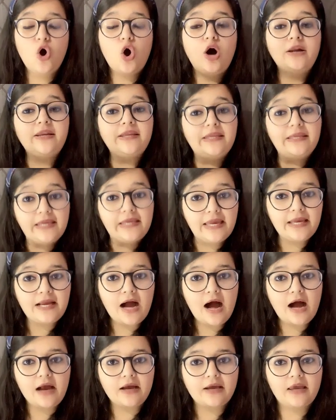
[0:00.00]
और ये
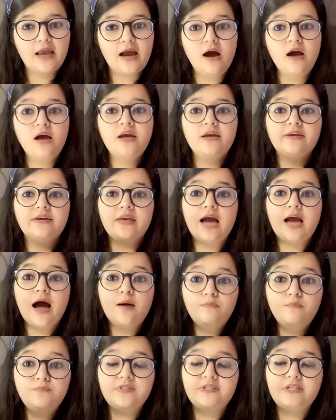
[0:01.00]
कहा गया कि
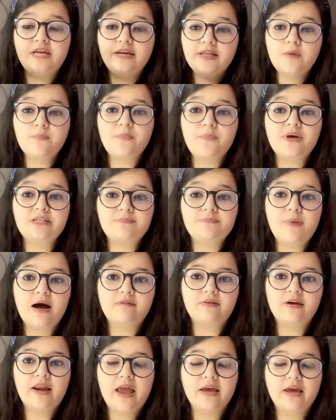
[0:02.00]
अब स्टेट के पास
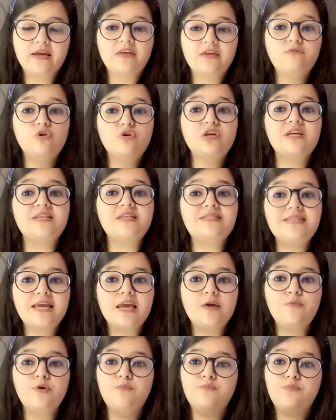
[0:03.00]
पावर है कि वो किसी
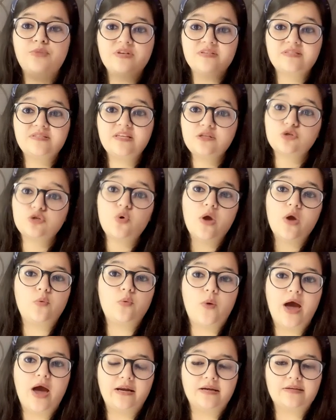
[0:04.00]
के भी बिजनेस को
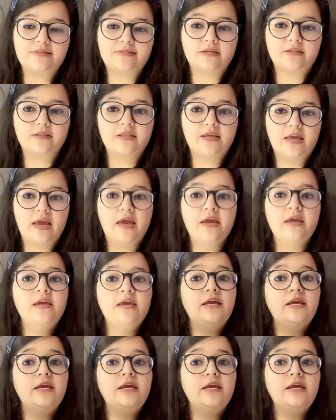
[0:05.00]
एक्वायर कर सकती है